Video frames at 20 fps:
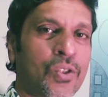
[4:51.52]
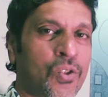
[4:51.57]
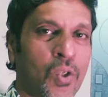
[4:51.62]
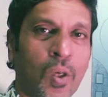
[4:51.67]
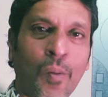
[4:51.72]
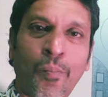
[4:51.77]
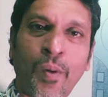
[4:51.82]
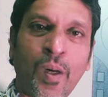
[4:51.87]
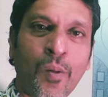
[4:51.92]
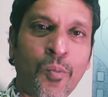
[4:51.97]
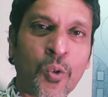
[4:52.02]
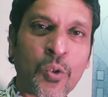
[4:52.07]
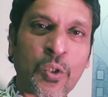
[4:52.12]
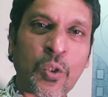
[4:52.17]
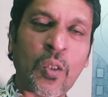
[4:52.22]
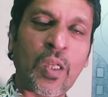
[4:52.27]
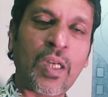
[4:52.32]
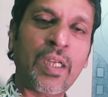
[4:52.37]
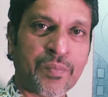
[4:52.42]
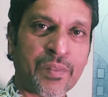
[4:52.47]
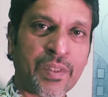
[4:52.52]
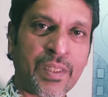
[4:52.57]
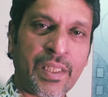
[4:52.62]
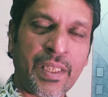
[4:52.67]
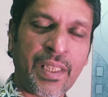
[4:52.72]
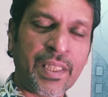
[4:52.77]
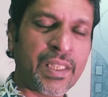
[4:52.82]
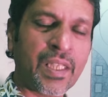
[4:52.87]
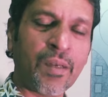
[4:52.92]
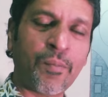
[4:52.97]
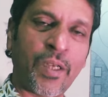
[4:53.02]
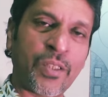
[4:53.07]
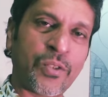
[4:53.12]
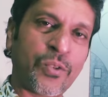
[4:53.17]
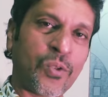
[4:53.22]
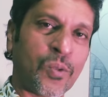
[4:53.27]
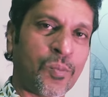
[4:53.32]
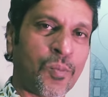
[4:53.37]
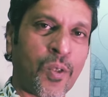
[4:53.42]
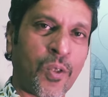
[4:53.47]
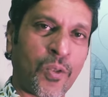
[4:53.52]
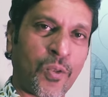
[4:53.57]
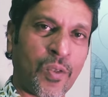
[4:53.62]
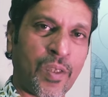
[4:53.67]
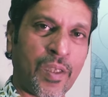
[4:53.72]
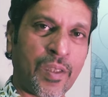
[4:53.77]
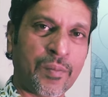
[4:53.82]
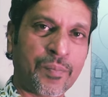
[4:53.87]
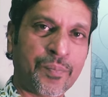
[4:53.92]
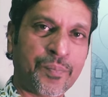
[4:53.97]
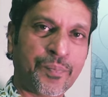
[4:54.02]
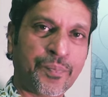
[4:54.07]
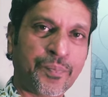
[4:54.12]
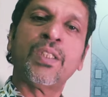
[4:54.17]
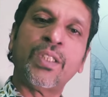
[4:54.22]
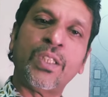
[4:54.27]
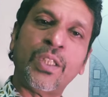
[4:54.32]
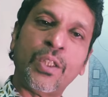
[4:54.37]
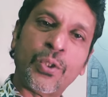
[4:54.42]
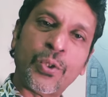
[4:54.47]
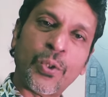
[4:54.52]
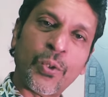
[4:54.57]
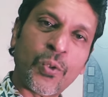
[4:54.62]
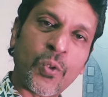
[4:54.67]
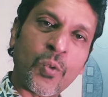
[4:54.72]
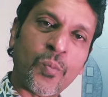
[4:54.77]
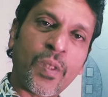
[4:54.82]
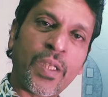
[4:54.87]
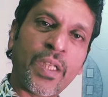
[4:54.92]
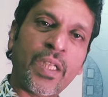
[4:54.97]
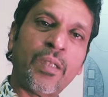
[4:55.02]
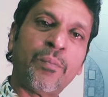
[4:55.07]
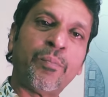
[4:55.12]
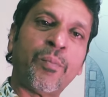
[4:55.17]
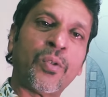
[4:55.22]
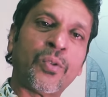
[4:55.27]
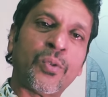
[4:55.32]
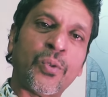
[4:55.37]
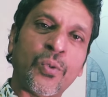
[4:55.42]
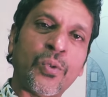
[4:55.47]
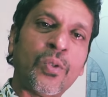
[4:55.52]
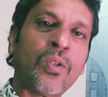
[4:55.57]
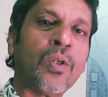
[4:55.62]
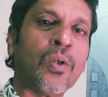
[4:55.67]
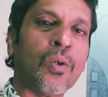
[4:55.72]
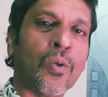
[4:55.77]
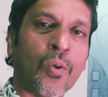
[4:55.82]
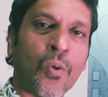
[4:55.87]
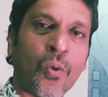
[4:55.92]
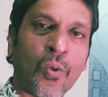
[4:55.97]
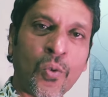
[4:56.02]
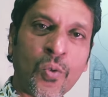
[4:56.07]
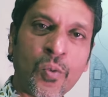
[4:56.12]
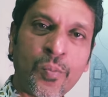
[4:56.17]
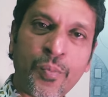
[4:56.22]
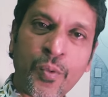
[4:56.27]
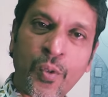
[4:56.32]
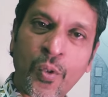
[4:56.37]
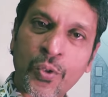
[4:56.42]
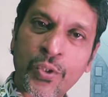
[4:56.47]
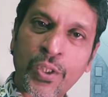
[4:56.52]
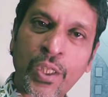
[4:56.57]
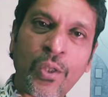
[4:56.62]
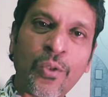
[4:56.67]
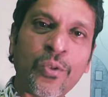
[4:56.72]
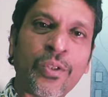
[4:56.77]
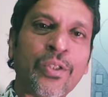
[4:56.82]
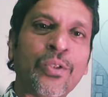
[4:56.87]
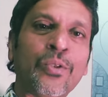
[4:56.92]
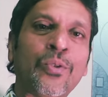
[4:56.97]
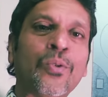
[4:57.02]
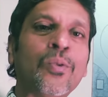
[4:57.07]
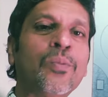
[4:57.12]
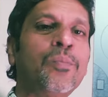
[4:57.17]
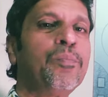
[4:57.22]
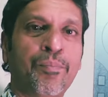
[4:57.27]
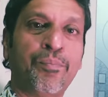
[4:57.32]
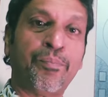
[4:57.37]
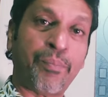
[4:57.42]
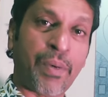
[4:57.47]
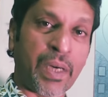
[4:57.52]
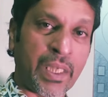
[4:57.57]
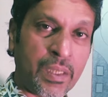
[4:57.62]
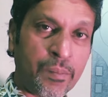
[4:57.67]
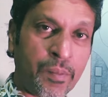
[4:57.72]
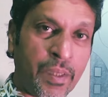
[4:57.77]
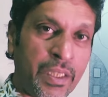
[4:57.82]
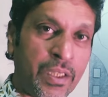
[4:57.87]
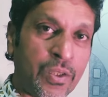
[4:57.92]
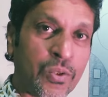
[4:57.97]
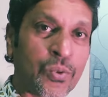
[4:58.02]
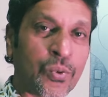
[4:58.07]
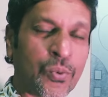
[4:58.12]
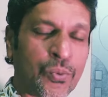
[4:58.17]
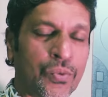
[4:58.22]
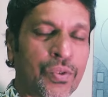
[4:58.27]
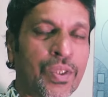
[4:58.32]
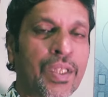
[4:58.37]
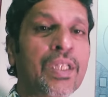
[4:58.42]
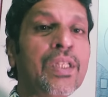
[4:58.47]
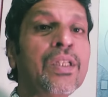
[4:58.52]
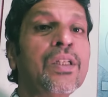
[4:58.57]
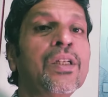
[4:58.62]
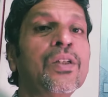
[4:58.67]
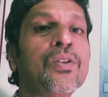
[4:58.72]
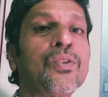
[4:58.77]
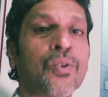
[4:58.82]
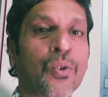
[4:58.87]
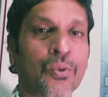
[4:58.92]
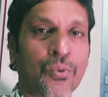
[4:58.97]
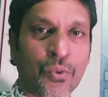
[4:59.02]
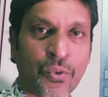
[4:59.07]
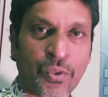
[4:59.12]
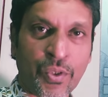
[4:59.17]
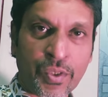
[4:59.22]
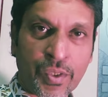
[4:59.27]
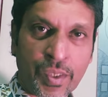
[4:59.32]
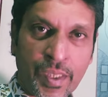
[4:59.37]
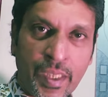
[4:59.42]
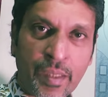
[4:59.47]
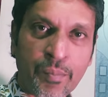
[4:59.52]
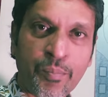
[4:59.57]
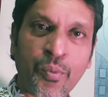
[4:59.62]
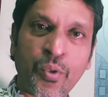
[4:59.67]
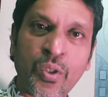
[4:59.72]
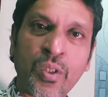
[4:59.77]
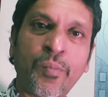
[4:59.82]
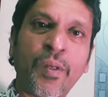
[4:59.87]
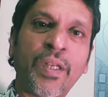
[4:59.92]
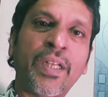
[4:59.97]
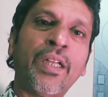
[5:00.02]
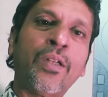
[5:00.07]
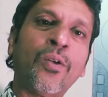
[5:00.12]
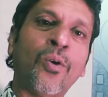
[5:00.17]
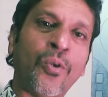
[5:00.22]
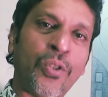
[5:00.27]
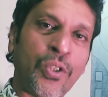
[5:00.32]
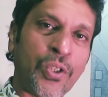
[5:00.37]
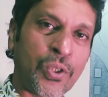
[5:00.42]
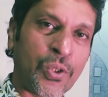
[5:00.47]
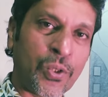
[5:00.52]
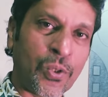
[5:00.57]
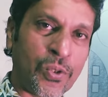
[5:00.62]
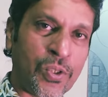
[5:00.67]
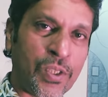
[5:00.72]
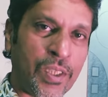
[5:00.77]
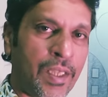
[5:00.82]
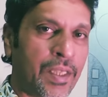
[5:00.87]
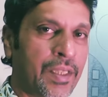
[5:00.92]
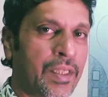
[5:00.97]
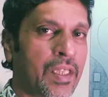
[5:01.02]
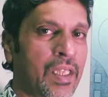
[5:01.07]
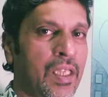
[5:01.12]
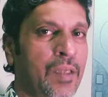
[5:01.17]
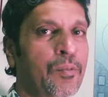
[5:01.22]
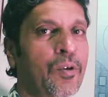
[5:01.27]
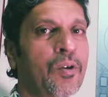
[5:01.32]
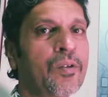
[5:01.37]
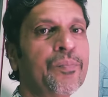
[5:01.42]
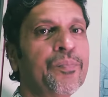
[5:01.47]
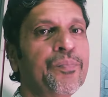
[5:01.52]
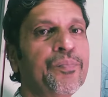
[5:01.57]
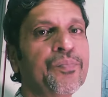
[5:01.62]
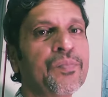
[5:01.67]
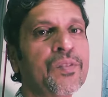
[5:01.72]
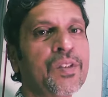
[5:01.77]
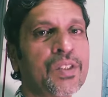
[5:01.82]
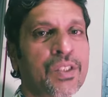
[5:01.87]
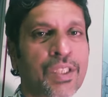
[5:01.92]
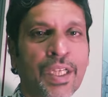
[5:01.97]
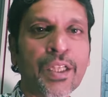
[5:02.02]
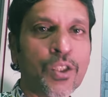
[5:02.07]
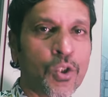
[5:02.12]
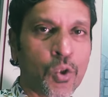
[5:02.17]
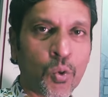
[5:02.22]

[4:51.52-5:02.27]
সম্ভব হতো না এটা বাস্তব ঘটনা কিশোর কুমারের মতো অনুপ ঘোষালও কিন্তু পারিবারিক সূত্রেই সত্যজিৎ রায়ের পরিবারের ঘনিষ্ঠ ছিলেন এবং সেই